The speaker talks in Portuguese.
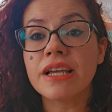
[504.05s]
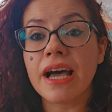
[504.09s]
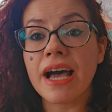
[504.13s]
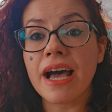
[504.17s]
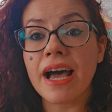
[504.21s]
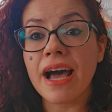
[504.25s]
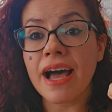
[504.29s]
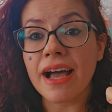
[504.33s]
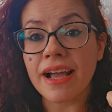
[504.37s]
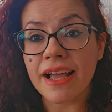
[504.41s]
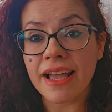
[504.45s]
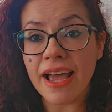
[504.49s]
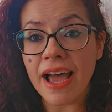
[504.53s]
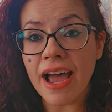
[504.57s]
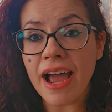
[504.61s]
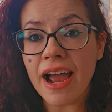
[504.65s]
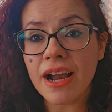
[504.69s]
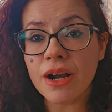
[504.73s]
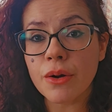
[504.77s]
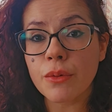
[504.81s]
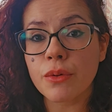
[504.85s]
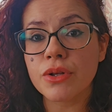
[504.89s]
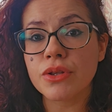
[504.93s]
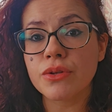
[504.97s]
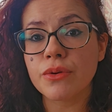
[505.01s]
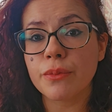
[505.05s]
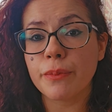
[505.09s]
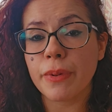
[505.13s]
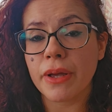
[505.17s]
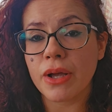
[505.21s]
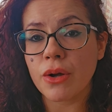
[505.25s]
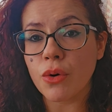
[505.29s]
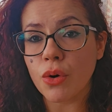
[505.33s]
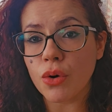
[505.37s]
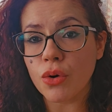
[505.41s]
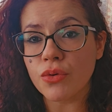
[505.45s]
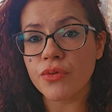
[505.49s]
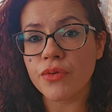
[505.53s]
A Agar, quando
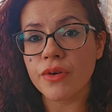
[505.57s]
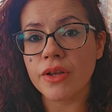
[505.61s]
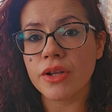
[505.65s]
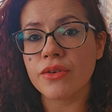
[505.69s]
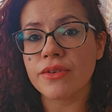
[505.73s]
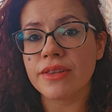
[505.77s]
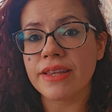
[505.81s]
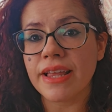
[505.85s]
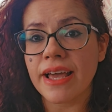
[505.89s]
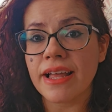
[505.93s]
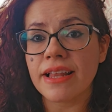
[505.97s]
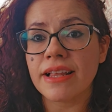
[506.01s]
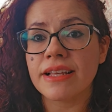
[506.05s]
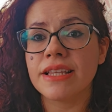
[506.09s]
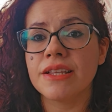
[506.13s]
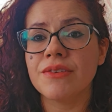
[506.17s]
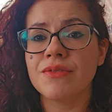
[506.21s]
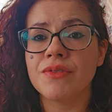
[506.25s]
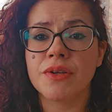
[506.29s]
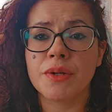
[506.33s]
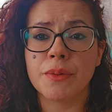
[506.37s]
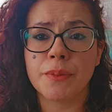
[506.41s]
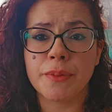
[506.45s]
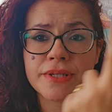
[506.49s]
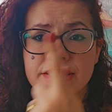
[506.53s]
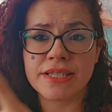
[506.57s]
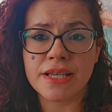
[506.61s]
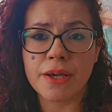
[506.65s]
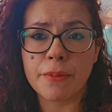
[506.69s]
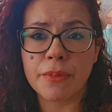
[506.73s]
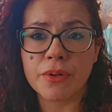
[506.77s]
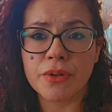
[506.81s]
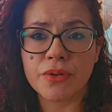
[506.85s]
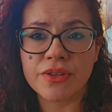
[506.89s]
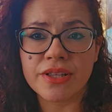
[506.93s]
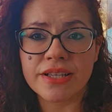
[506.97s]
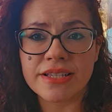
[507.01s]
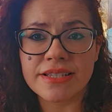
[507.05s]
pegou o filho dela e teve que passar
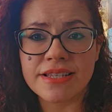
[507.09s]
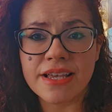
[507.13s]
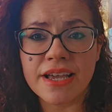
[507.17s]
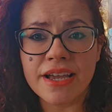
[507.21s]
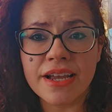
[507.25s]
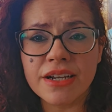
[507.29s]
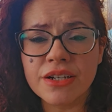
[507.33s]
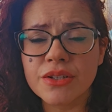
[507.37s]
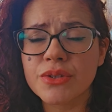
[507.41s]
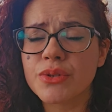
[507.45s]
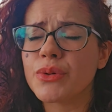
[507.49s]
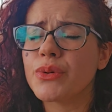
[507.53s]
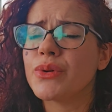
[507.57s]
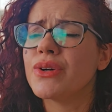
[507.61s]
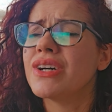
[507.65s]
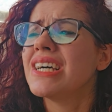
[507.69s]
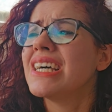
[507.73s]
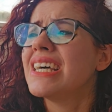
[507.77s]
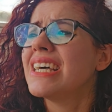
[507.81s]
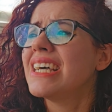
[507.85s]
pelo deserto,